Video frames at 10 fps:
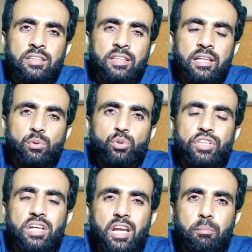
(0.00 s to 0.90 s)
हैं
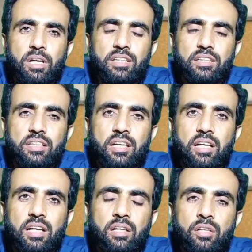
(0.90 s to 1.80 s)
उसकी अलामत क्या
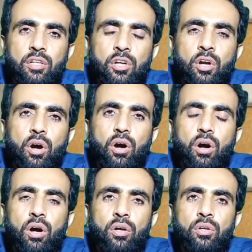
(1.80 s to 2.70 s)
हैं
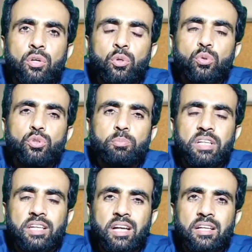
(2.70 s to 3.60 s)
और उसमें
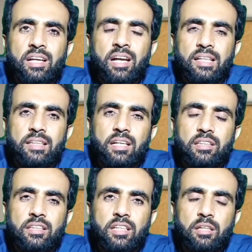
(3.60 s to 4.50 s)
क्या क्या एहतियाती
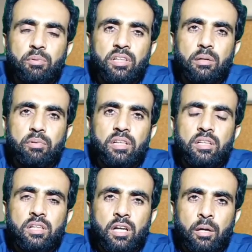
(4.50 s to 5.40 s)
तदबीर हमने
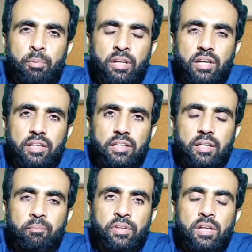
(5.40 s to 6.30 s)
अपनानी है
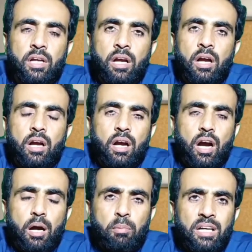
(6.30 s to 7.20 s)

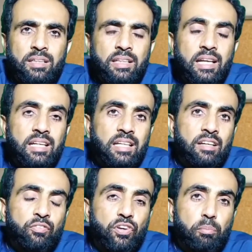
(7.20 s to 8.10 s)
अब आते हैं कि
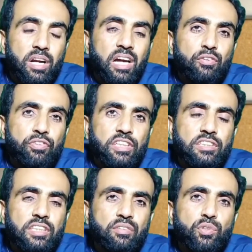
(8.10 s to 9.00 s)
फेबराइल फिट्स
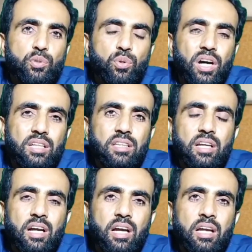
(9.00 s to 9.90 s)
की वजूहत
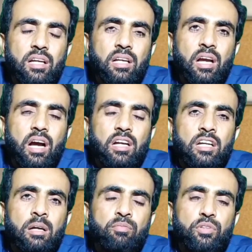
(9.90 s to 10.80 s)
क्या हैं अगर
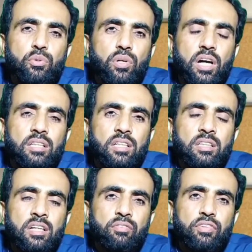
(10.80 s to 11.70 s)
हम वजूहत की
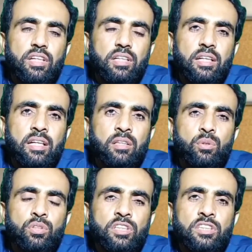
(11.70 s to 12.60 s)
तरफ देखें
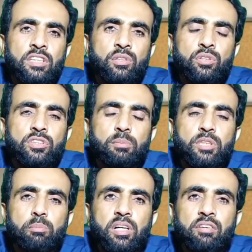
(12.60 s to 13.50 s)
तो इसकी जो सबसे
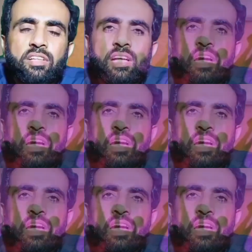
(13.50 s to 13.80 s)
बड़ी वजह है